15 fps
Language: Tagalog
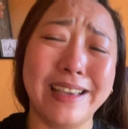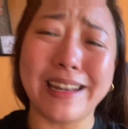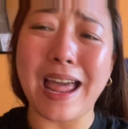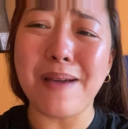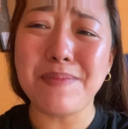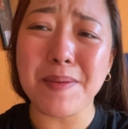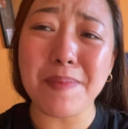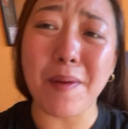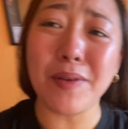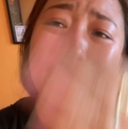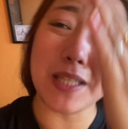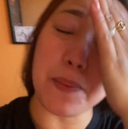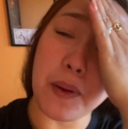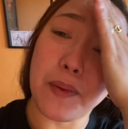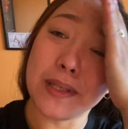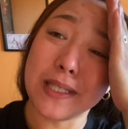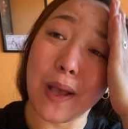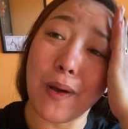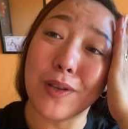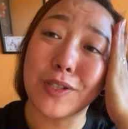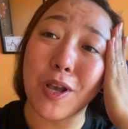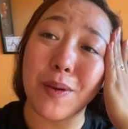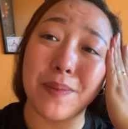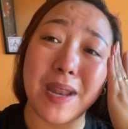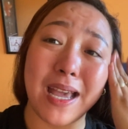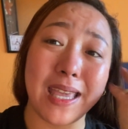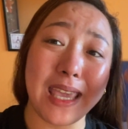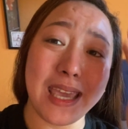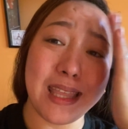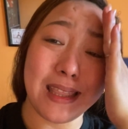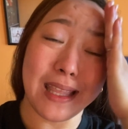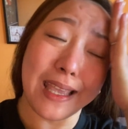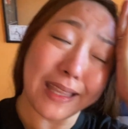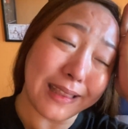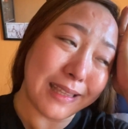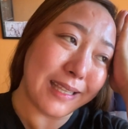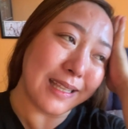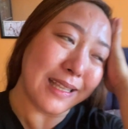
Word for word: Grabe, pawis na pawis ako. Sobrang init.